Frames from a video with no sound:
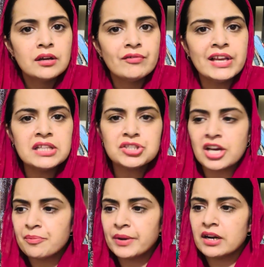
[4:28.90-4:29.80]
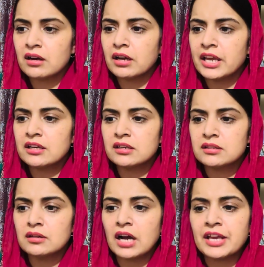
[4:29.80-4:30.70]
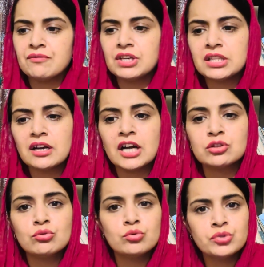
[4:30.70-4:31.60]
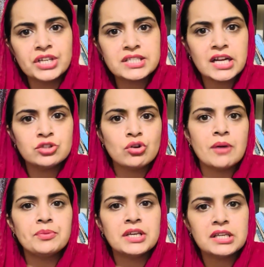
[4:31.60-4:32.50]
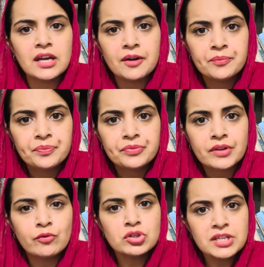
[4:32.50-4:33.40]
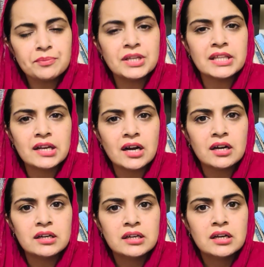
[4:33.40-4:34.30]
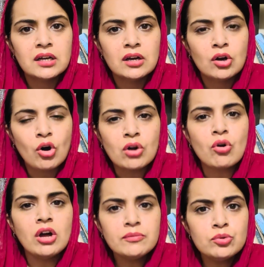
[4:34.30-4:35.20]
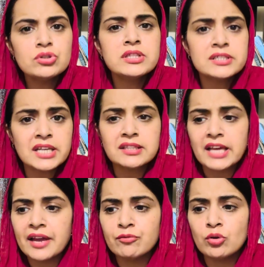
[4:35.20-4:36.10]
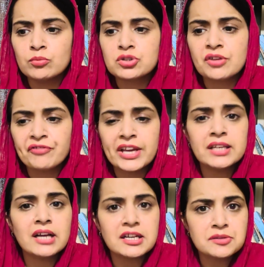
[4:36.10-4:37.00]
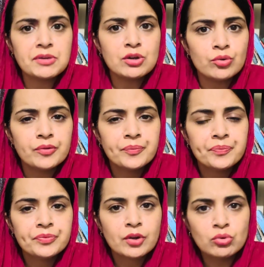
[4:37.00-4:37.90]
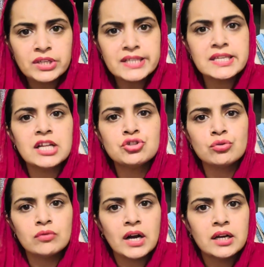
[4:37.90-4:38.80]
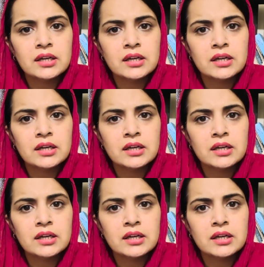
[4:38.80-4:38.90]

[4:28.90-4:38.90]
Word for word: व्हील चेयर पर एक आई हुई थी खातून उनके साथ जो आपने किया वो सब ने देखा और कौन भूल सकता है वो मुस्तफ़ैन काजमी को उनके साथ जो हुआ